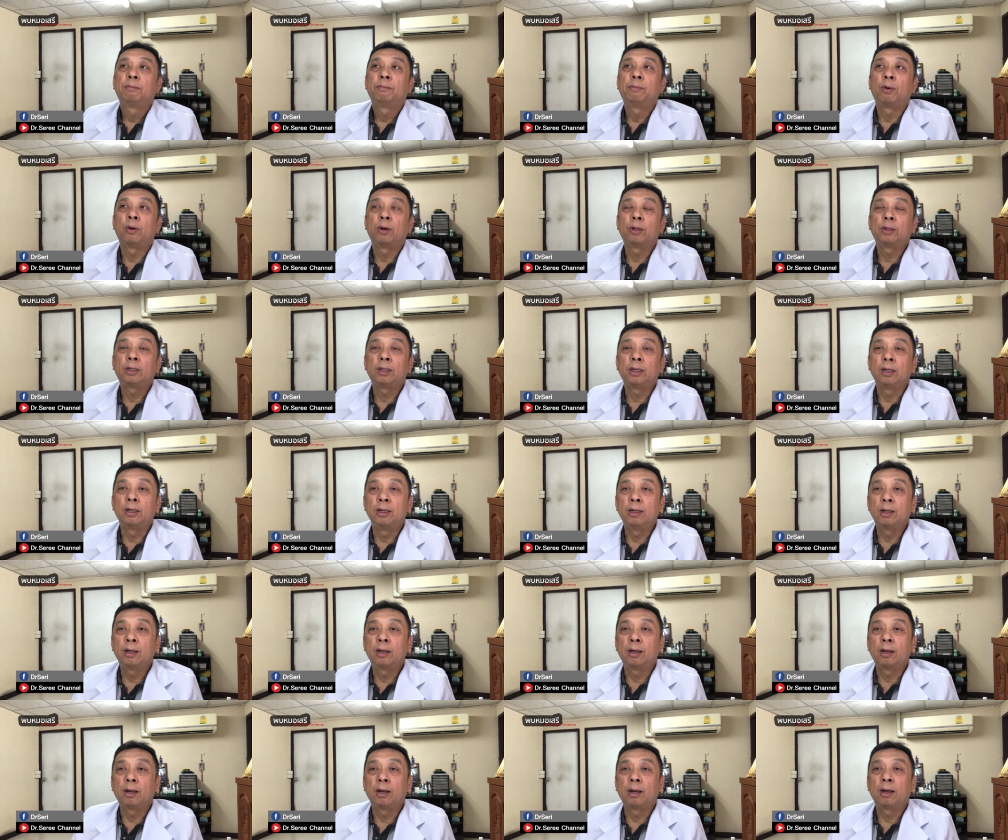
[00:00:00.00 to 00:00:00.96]
ปกติ
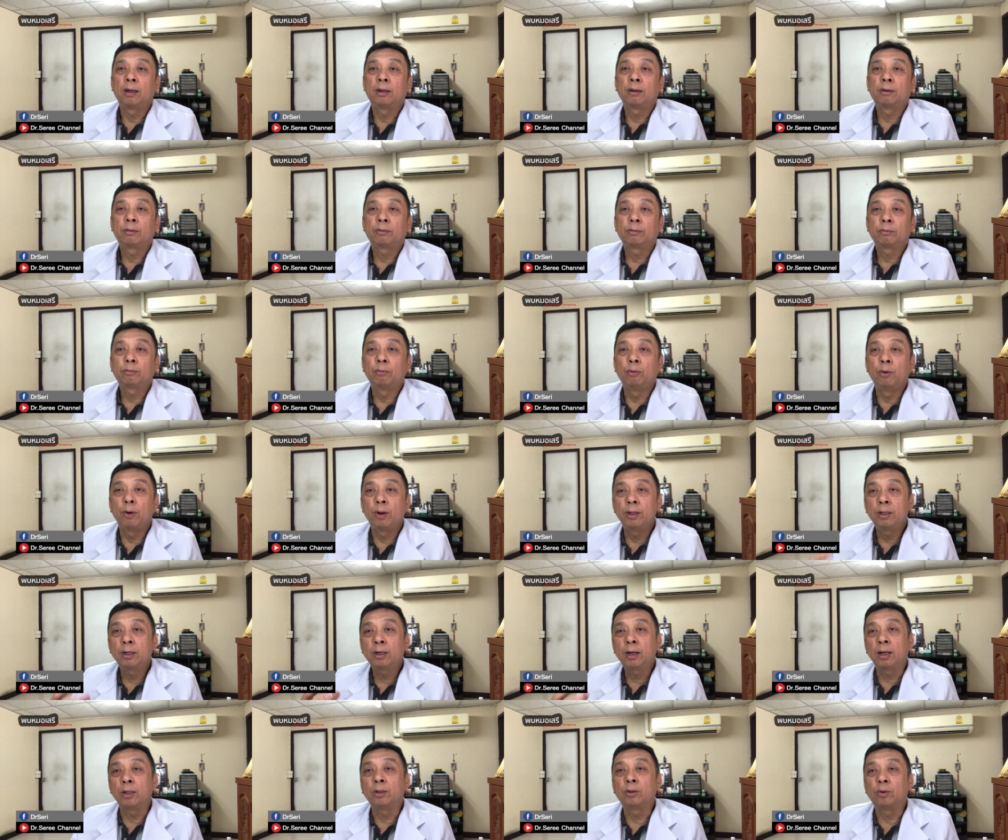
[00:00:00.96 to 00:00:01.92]
เนี่ยบริเวณ
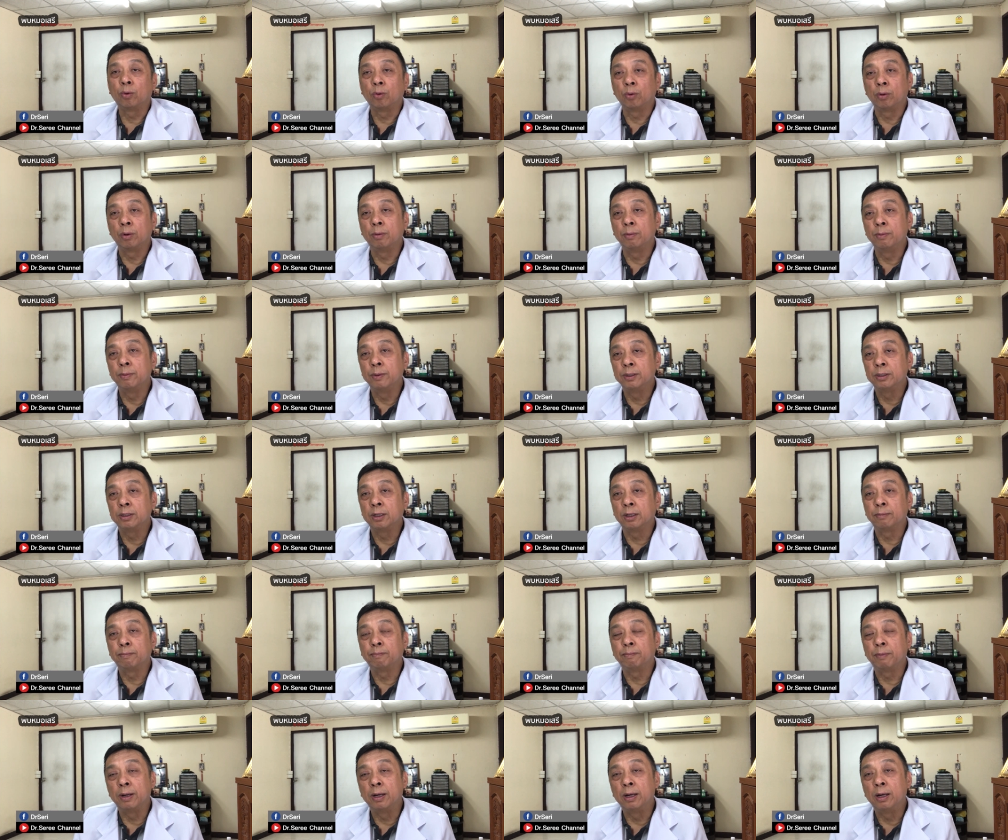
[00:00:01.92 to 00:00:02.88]
ที่ไข่ตกมันจะ
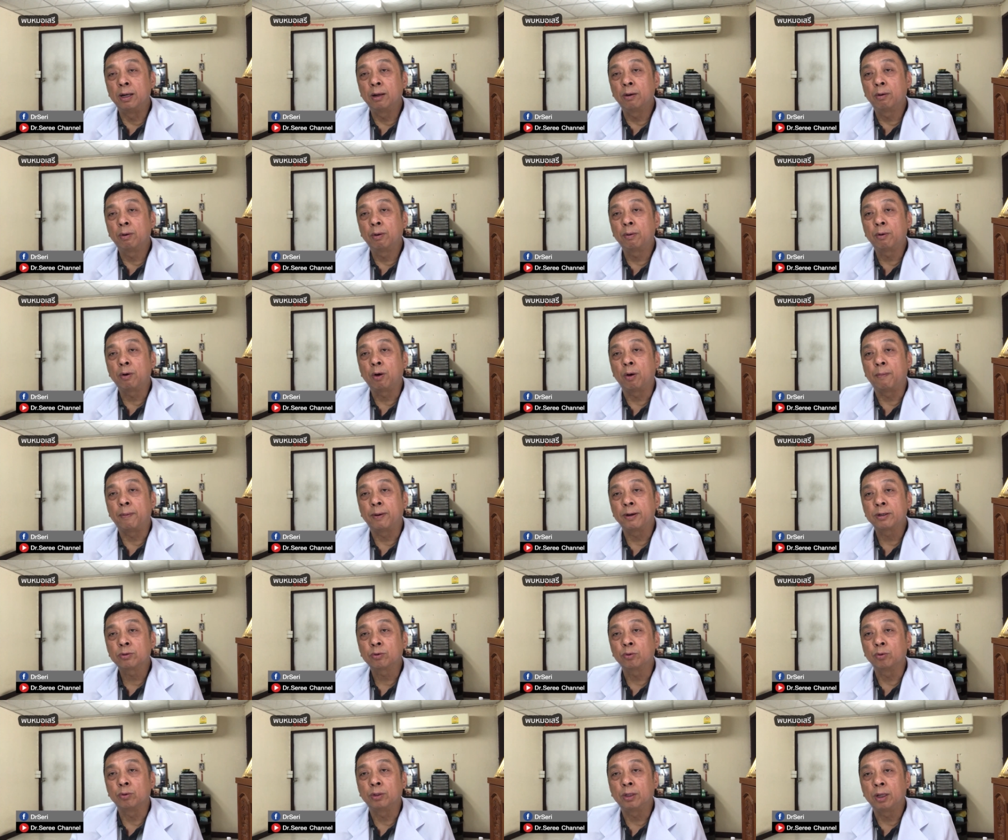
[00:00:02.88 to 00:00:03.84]
เป็นเรียกว่าคอปัส
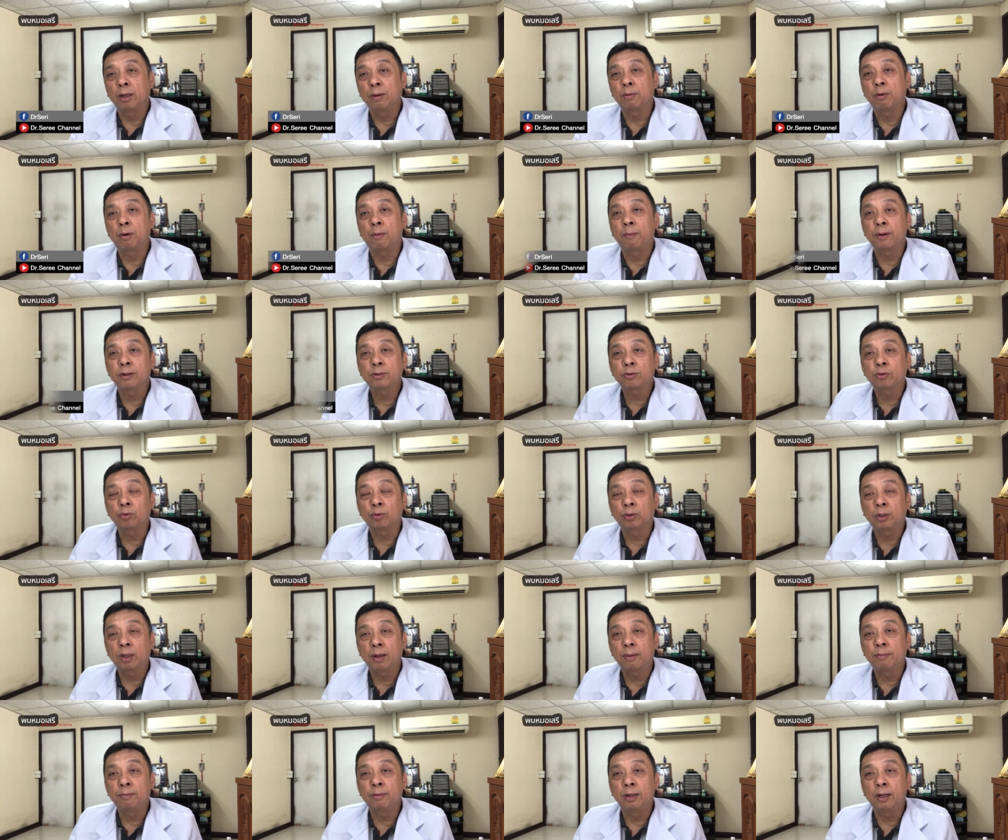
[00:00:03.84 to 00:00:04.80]
ซูเตียมคอปัสซู
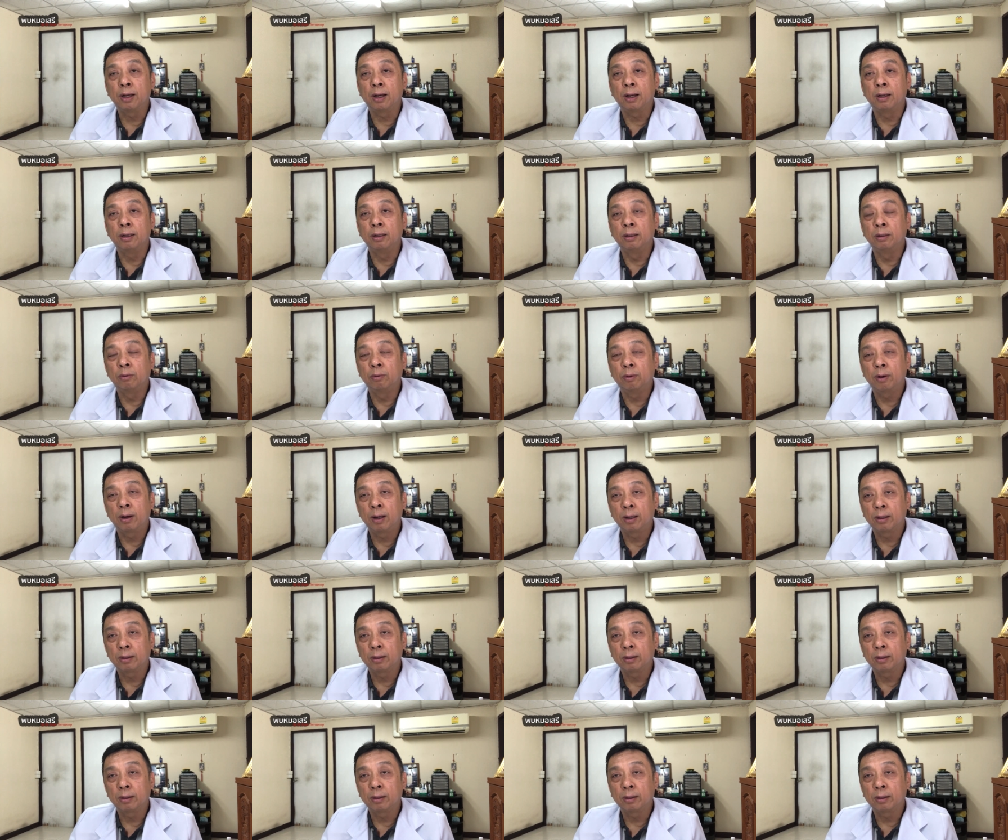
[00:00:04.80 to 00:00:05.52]
เตียมเนี่ยหรือว่า